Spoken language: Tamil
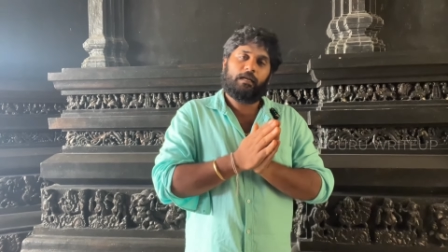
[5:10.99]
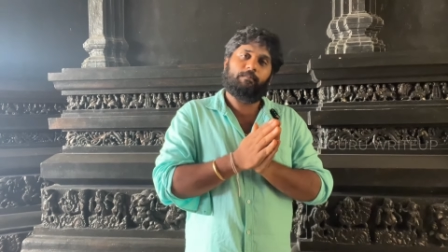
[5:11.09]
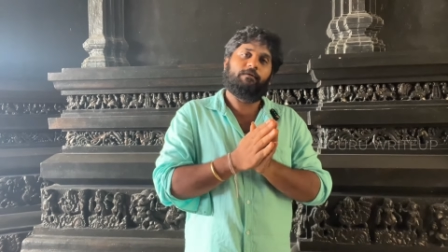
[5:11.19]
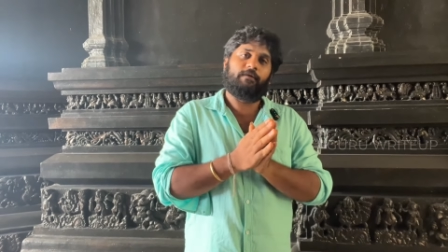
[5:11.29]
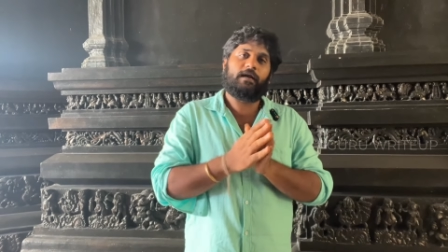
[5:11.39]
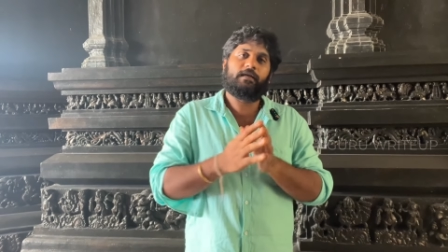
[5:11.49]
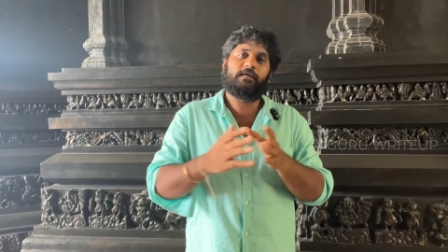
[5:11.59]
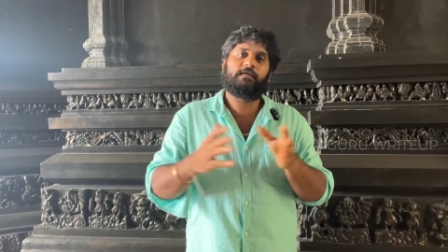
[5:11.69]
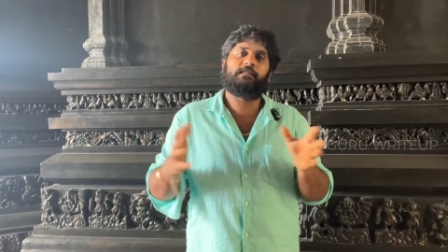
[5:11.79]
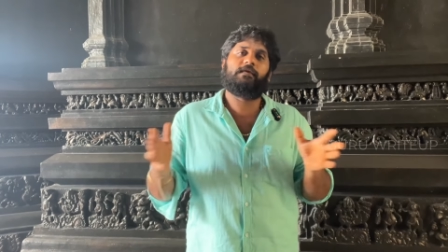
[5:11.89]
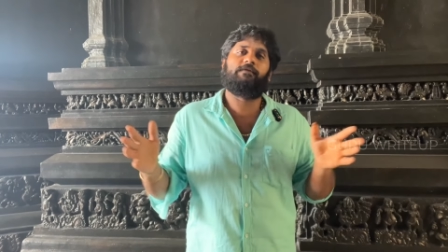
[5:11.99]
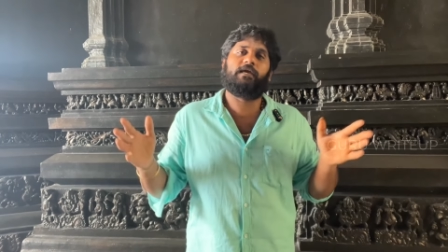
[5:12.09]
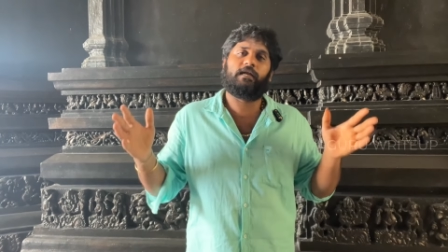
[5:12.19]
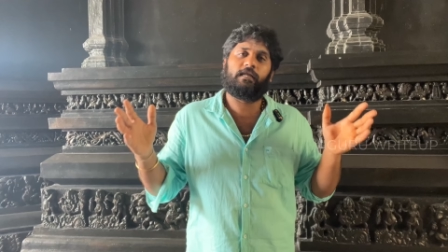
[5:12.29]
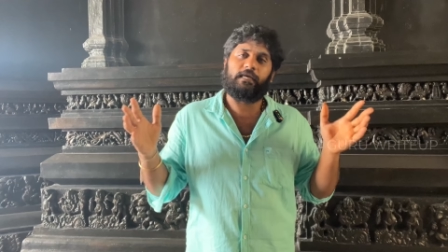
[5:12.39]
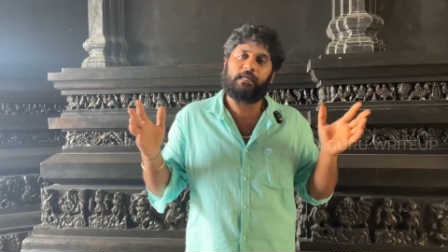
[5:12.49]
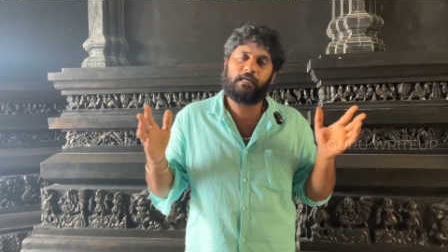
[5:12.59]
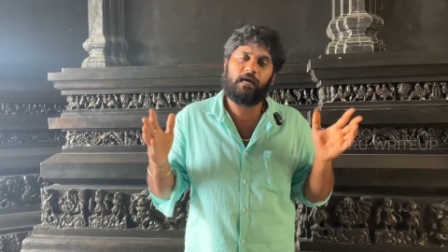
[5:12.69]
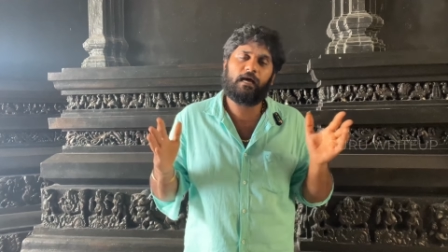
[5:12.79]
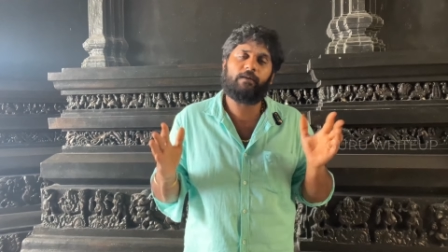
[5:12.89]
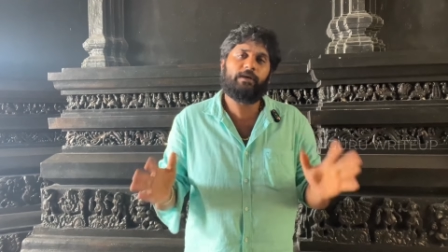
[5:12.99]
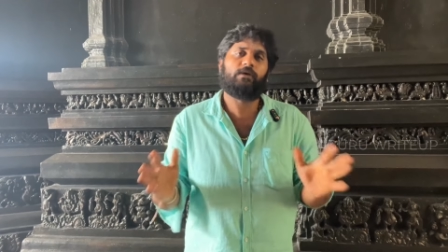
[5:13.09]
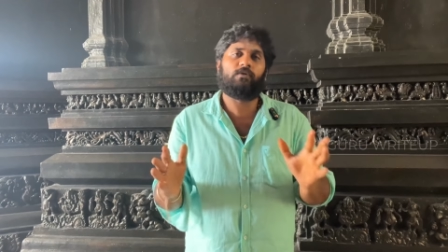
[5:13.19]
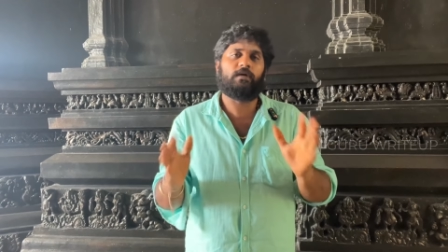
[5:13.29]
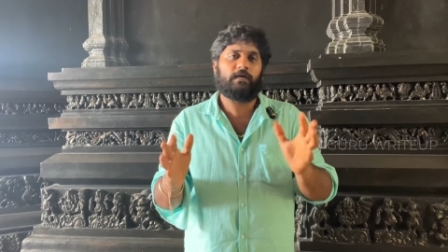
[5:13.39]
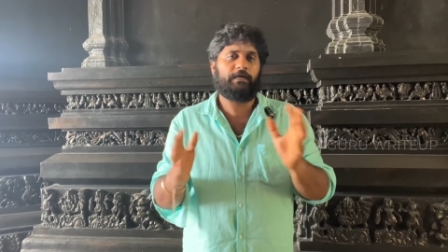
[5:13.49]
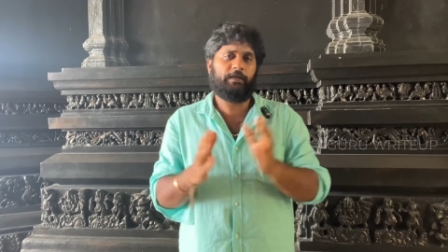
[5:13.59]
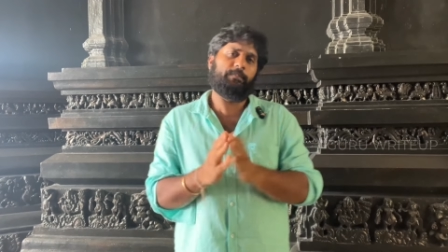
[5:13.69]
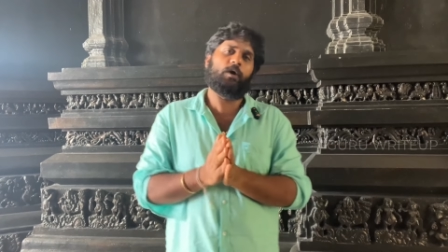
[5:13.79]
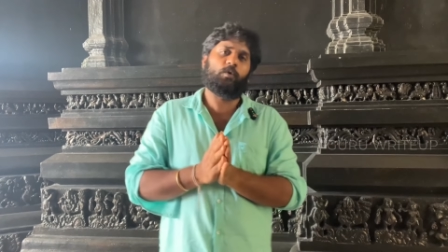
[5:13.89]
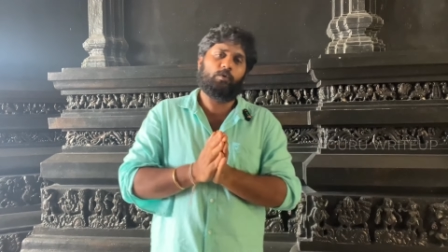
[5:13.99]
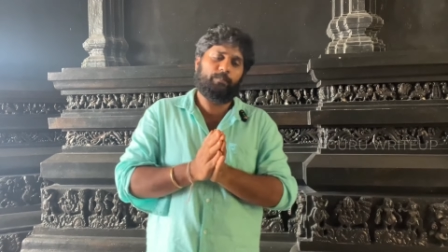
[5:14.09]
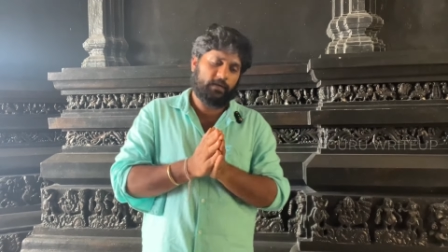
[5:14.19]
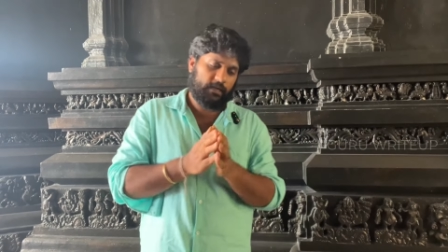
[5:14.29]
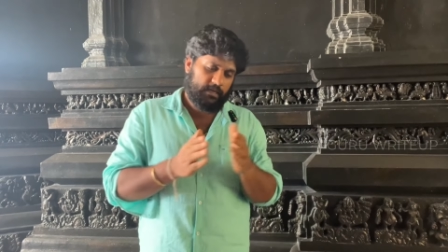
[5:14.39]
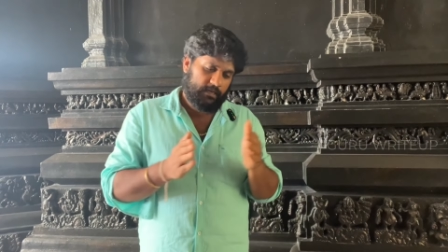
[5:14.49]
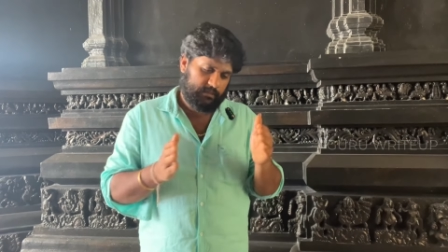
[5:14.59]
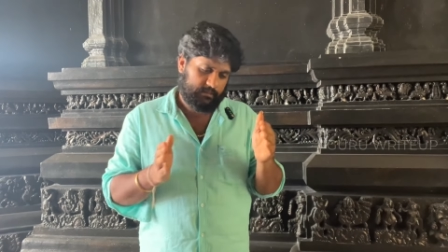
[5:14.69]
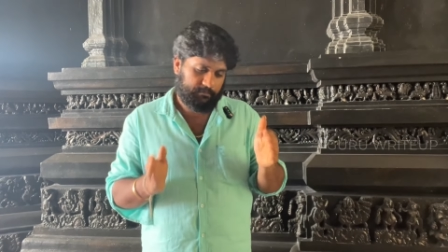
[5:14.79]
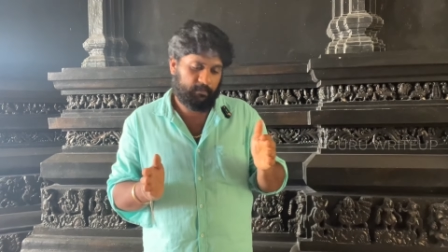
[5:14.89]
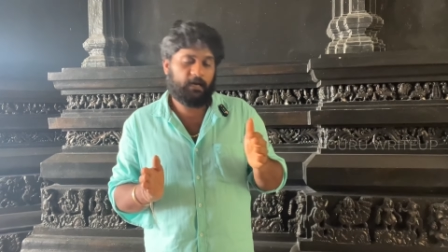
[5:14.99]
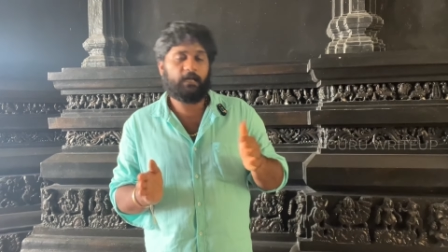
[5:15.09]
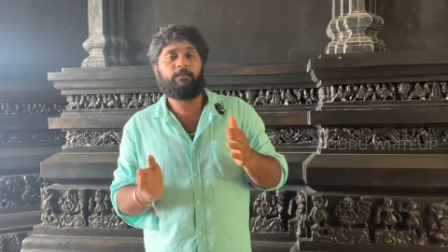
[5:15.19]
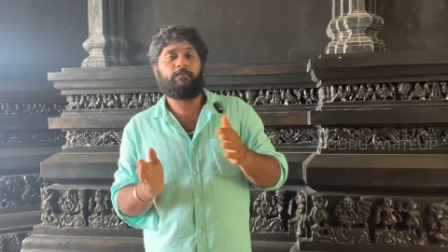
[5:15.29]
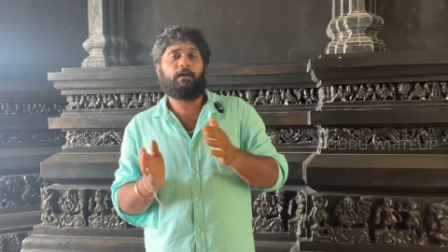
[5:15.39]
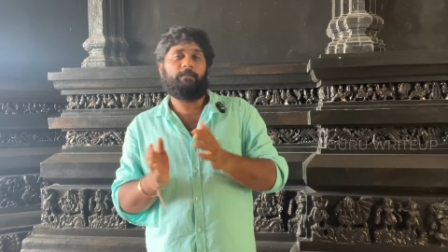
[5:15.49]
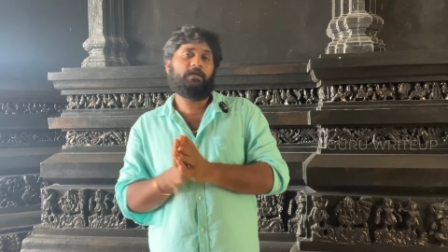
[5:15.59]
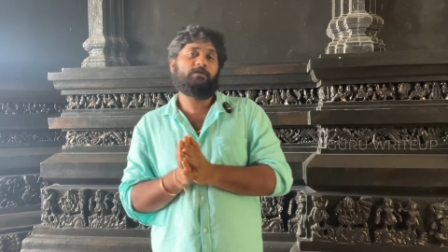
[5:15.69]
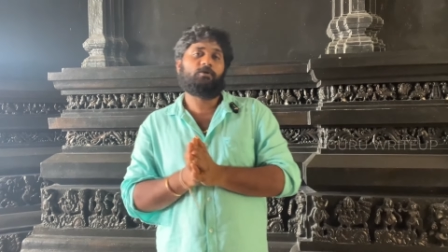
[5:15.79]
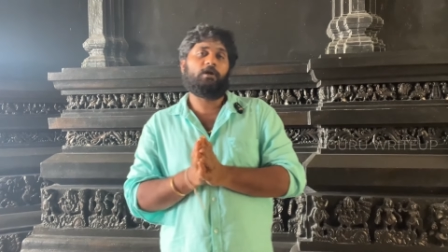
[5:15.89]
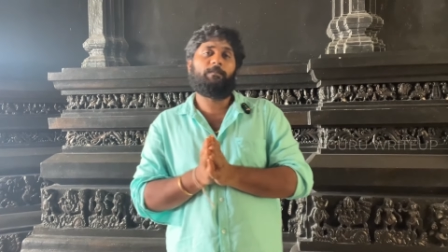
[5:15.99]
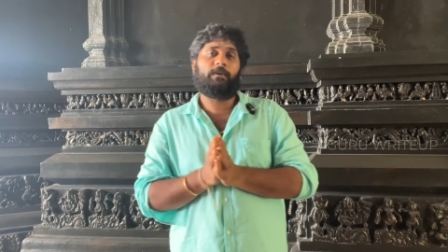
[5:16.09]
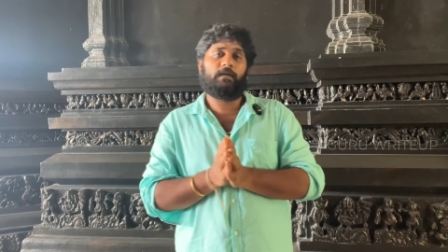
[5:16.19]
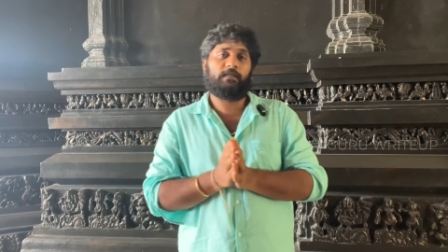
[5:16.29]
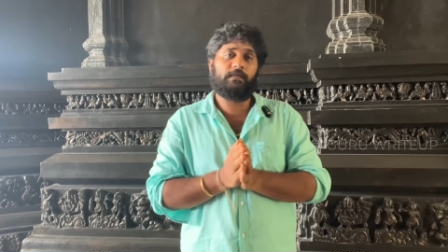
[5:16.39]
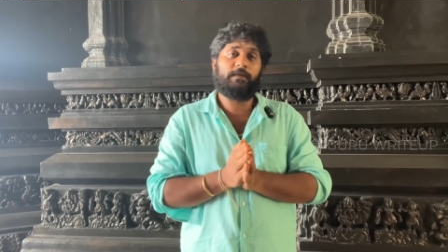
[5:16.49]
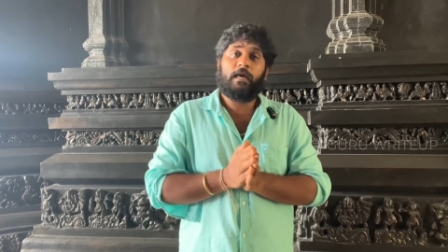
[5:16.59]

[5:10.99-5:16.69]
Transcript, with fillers: நம்ம வாழ்க்கைக்கு தேவையான எல்லாமே அவர் கண்டிப்பாக கொடுப்பார் இந்த சம்மஹாரம் அப்படின்னு சொல்லப்படுறது